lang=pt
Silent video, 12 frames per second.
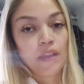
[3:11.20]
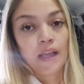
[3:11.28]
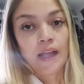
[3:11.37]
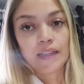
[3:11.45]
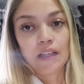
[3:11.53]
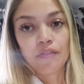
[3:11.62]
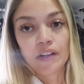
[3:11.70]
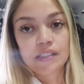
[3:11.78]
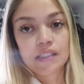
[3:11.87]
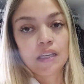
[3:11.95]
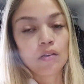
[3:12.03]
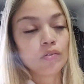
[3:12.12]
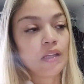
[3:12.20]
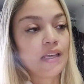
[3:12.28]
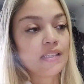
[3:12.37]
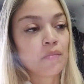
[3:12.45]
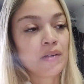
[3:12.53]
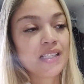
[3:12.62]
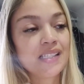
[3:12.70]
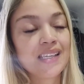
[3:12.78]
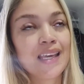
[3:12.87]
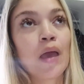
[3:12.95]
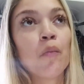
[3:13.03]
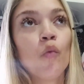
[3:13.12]
cada frasquinho desse, mas
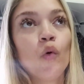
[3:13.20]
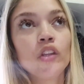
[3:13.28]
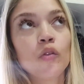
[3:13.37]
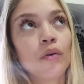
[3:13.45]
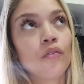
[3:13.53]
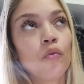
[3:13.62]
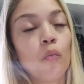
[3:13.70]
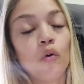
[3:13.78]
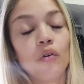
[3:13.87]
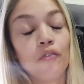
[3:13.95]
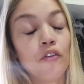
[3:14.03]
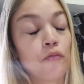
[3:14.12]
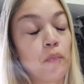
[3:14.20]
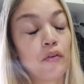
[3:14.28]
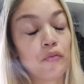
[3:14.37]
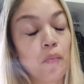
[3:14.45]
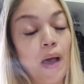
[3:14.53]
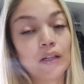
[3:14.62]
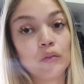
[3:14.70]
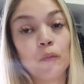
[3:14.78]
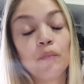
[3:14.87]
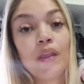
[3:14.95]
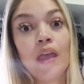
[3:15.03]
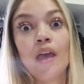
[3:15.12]
assim, é muito perfumo, perfumado.
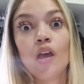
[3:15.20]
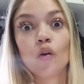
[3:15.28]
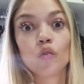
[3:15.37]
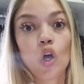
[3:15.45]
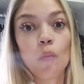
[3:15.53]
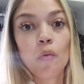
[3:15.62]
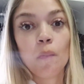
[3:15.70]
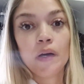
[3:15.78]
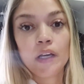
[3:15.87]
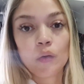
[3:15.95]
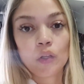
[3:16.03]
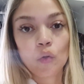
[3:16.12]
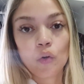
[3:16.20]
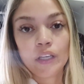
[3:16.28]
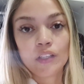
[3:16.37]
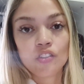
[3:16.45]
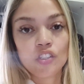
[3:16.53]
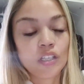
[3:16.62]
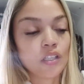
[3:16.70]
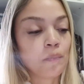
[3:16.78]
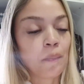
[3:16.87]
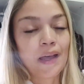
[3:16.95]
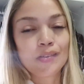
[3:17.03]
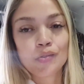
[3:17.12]
Eu tomo banho à noite,
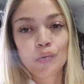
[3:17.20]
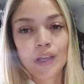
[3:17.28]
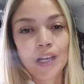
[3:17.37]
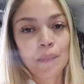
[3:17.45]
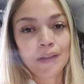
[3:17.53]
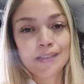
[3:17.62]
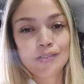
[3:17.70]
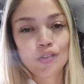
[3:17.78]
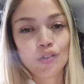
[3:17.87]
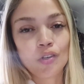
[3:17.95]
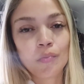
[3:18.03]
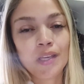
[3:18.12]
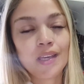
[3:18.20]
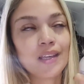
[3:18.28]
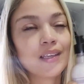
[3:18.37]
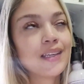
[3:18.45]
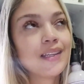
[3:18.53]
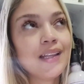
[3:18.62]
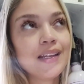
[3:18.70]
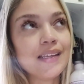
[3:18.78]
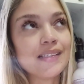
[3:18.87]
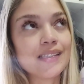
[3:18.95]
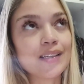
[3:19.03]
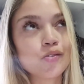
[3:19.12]
passo ele antes de dormir, que
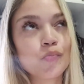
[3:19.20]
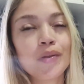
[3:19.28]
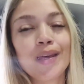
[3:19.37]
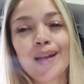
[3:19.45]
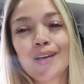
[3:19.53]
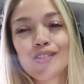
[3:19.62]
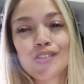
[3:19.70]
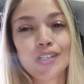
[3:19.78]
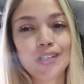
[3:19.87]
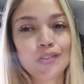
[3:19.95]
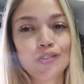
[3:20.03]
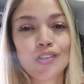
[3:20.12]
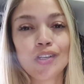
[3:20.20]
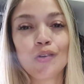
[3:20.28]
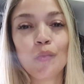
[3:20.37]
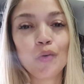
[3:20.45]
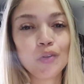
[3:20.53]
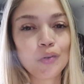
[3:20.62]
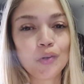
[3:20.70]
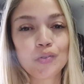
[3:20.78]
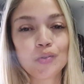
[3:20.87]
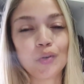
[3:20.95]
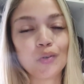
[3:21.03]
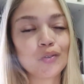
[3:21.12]
delícia, super relaxante, cheirinho muito
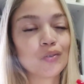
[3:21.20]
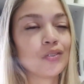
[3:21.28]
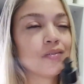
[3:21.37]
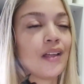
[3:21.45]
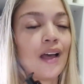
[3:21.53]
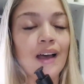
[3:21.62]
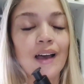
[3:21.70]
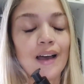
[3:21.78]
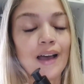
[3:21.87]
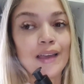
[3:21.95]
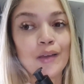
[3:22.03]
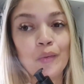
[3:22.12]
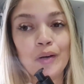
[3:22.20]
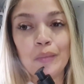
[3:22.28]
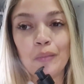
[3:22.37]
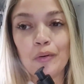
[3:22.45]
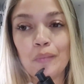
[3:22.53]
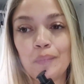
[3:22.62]
gostoso. Ah, eu amo.